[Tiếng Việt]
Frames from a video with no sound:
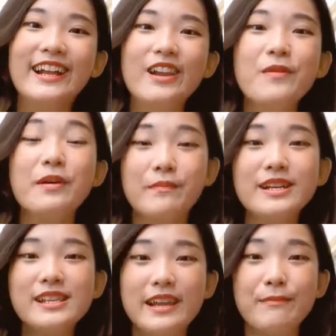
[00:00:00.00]
lúc mà
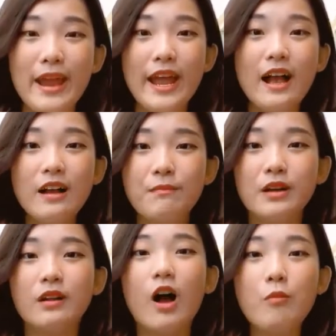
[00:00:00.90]
mình mới sinh em bé
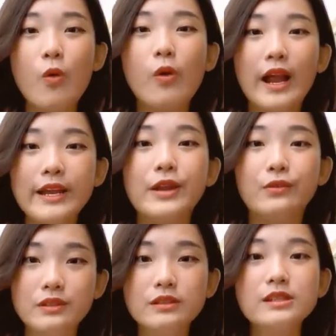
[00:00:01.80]
mình có mua cái
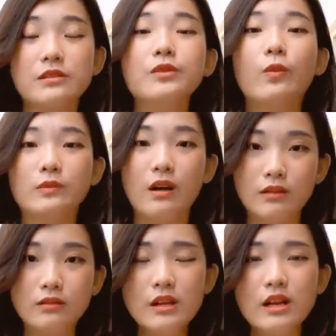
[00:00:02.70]
điệu lưới sử dụng
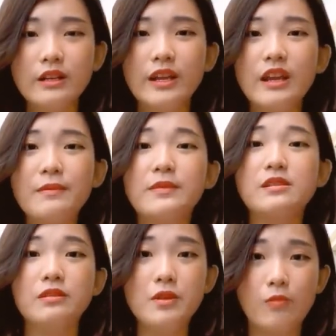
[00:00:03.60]
thử thì khi
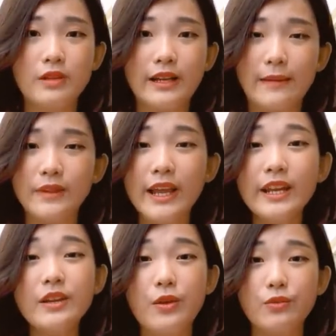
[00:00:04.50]
mà mình sử dụng mình cảm
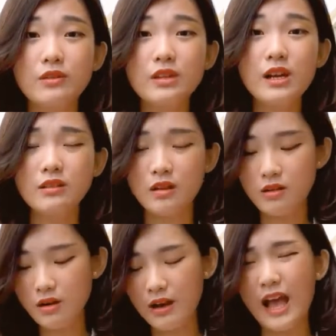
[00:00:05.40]
thấy cái điệu lưới
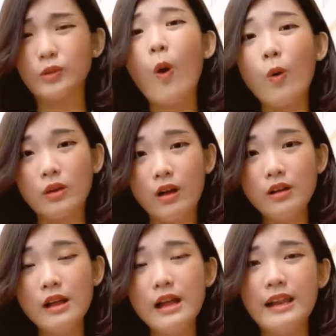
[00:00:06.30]
nó rất là khô cứng